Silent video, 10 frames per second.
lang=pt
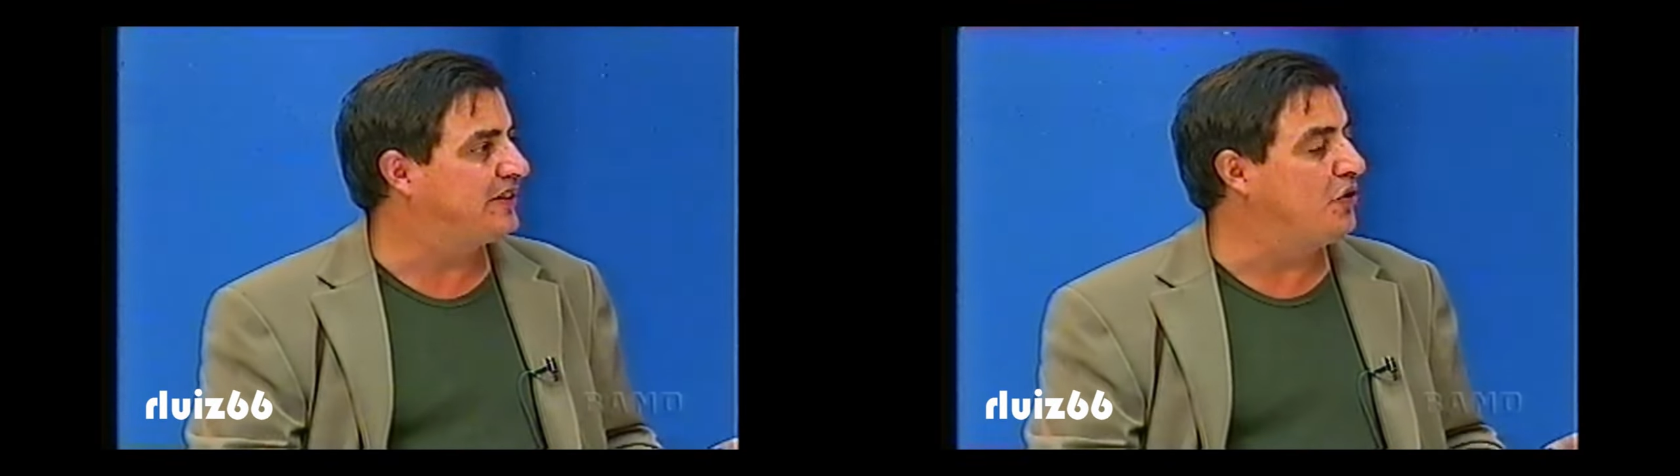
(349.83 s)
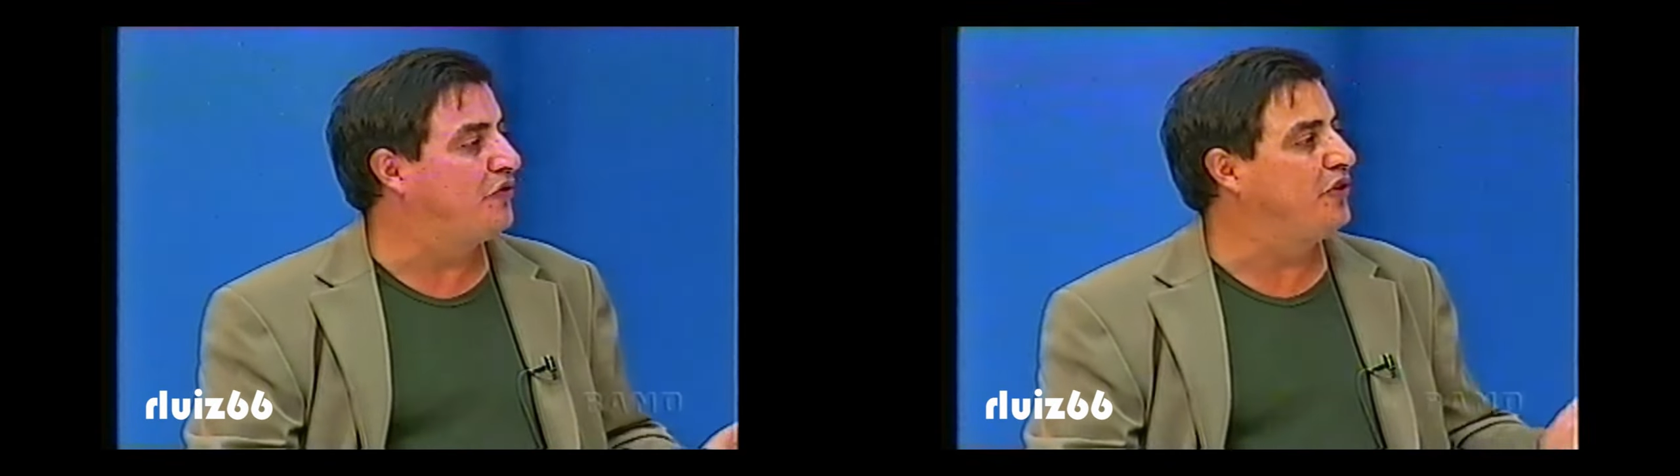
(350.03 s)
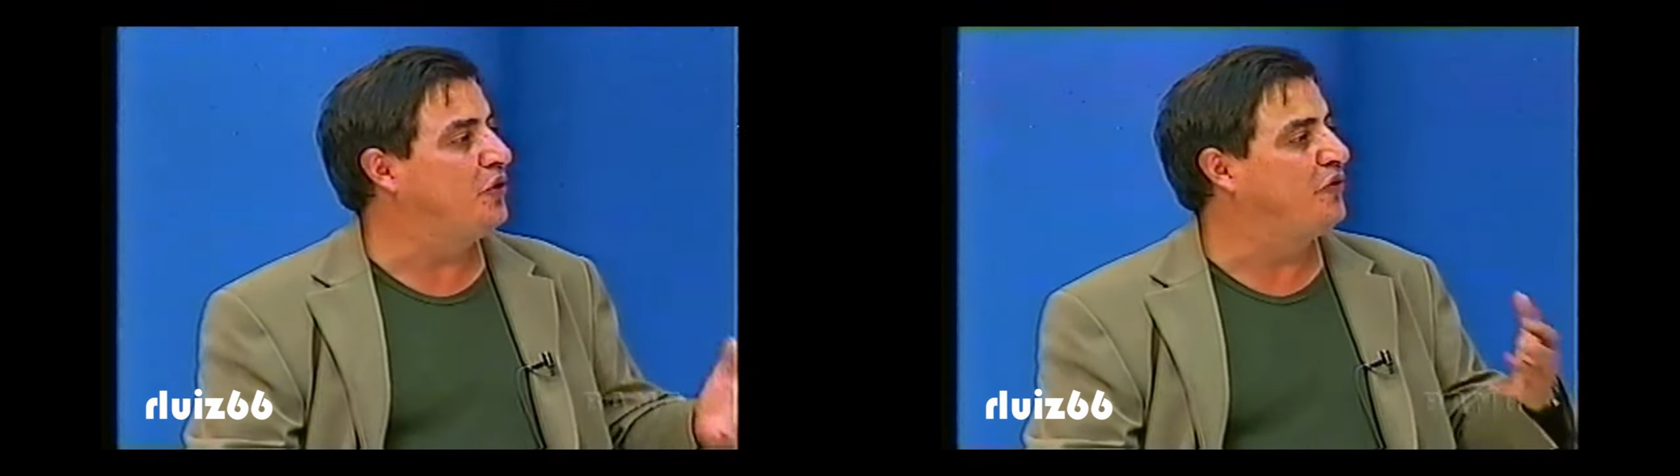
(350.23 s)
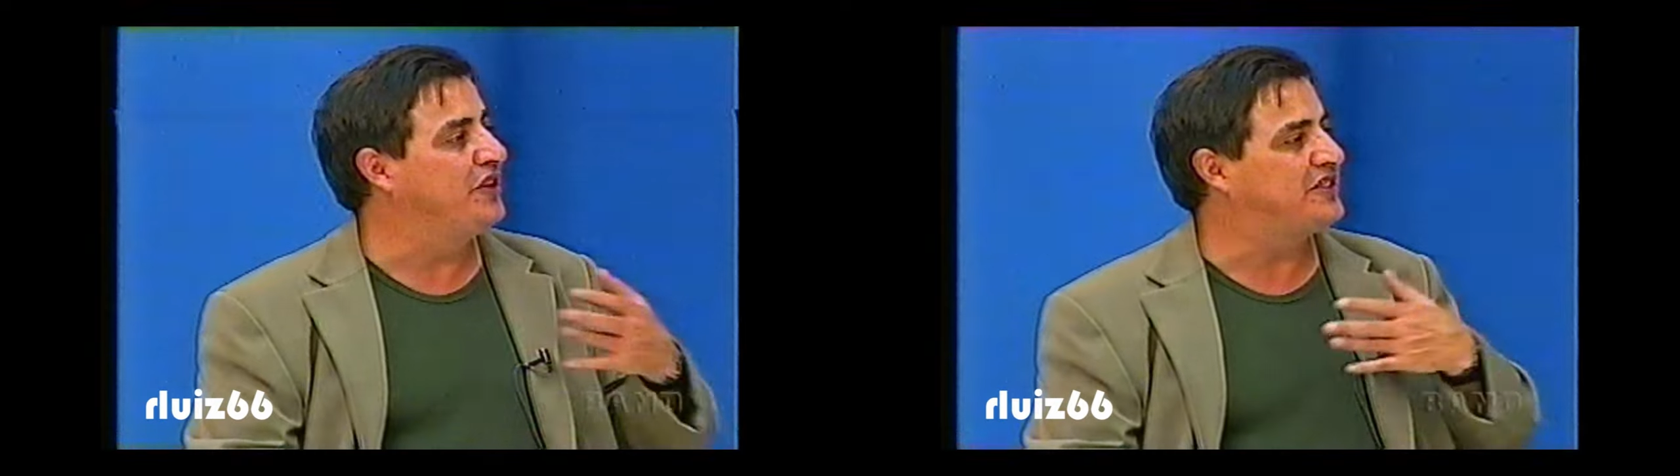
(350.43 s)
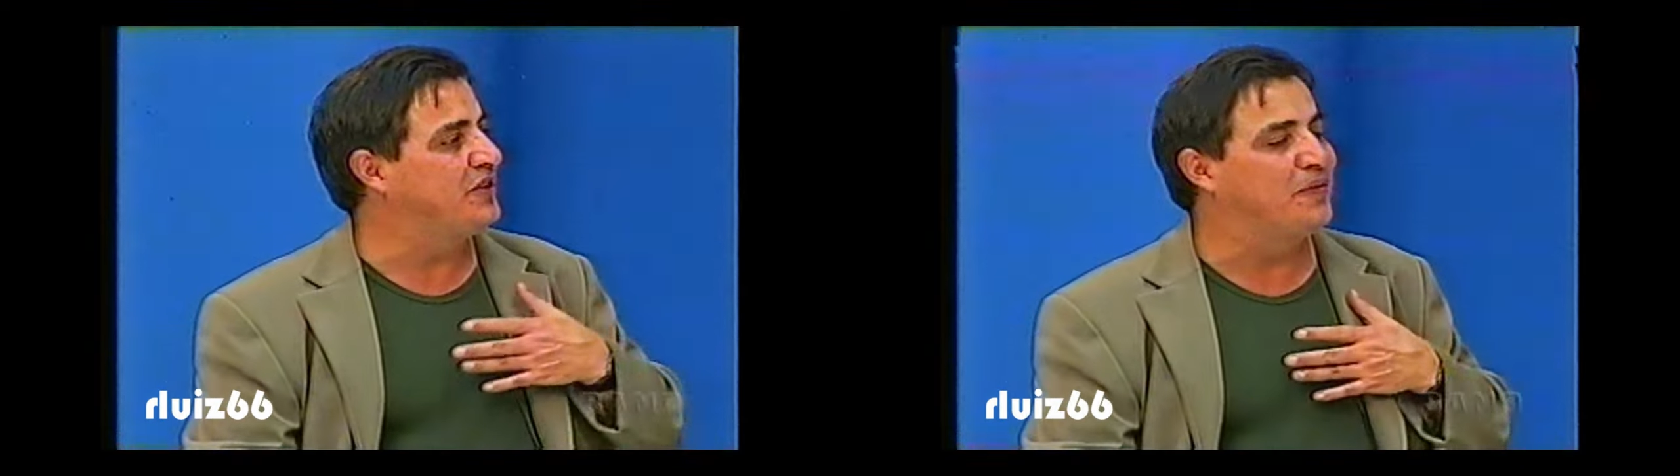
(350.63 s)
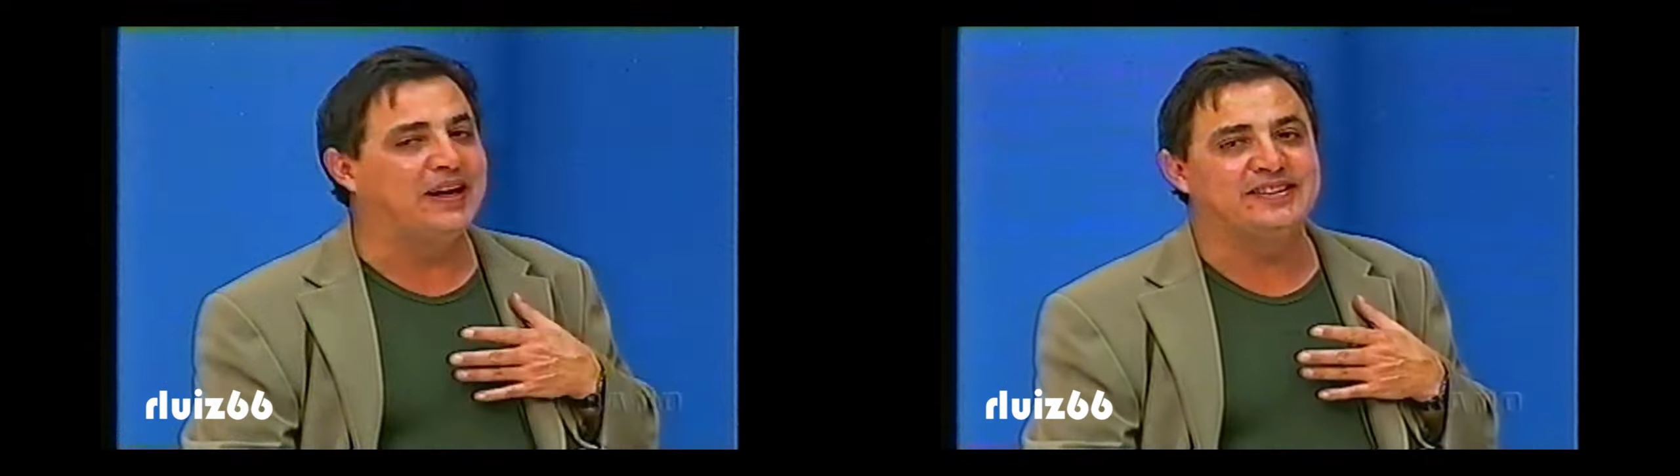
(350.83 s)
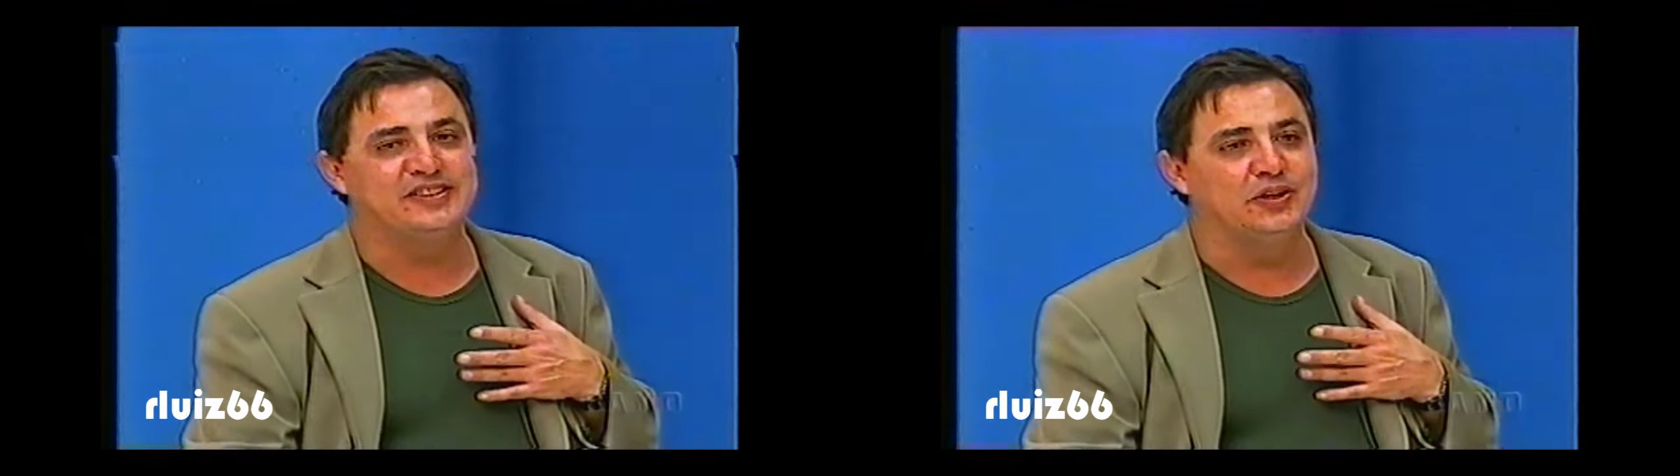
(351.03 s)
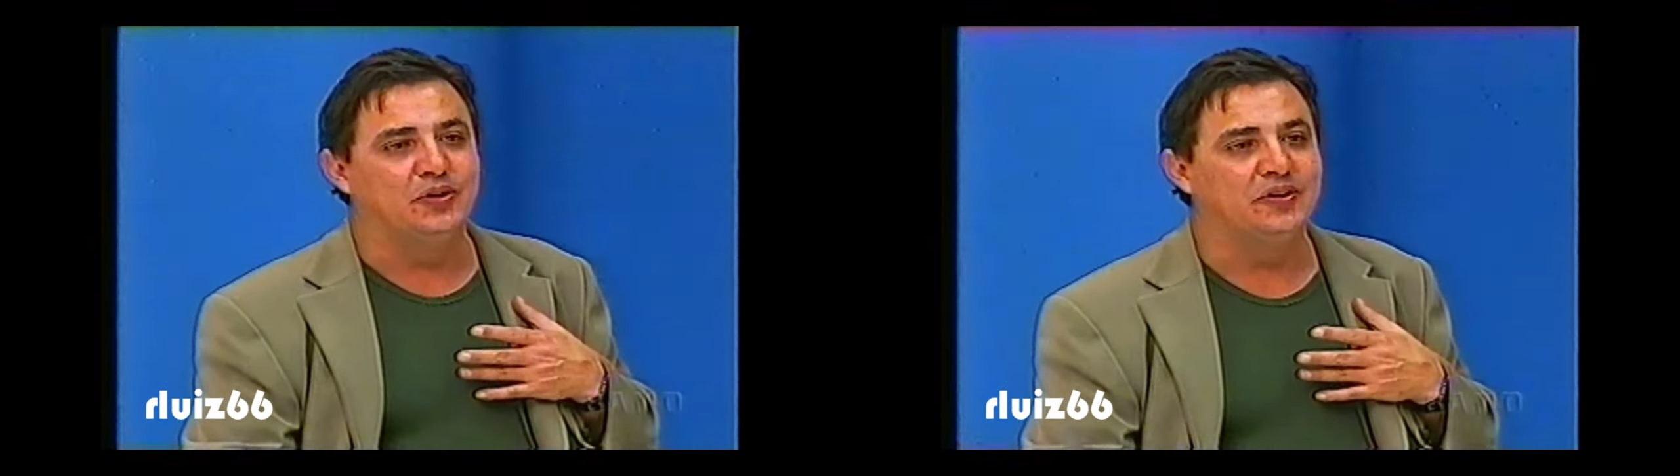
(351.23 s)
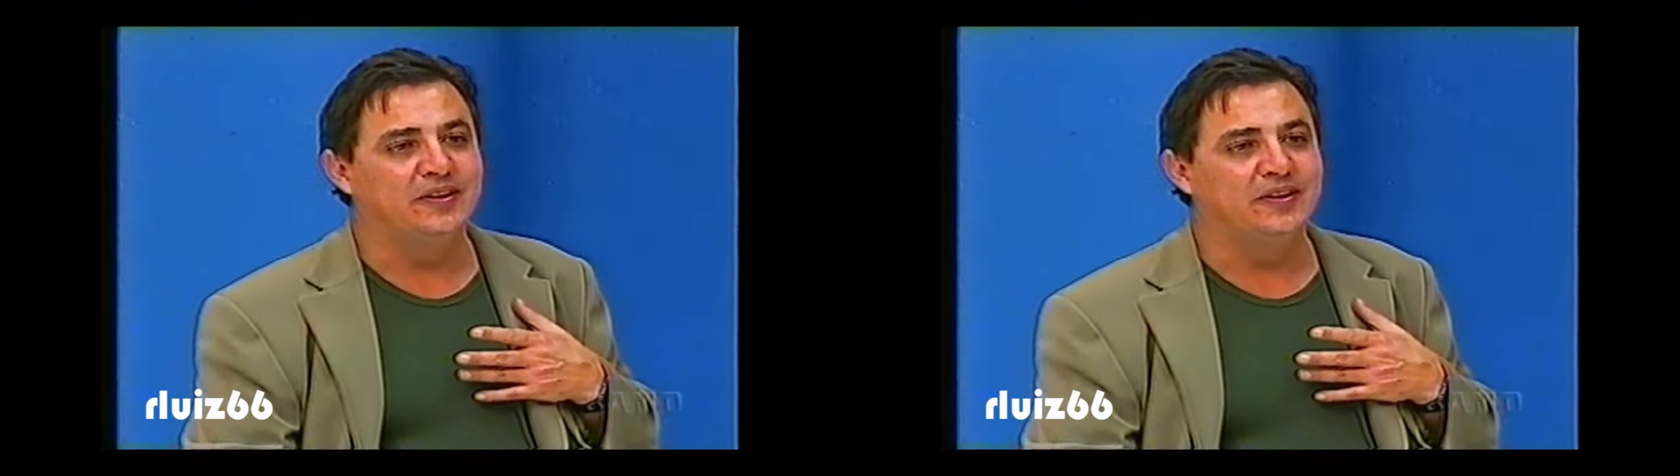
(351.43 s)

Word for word: Então, o vice no Brasil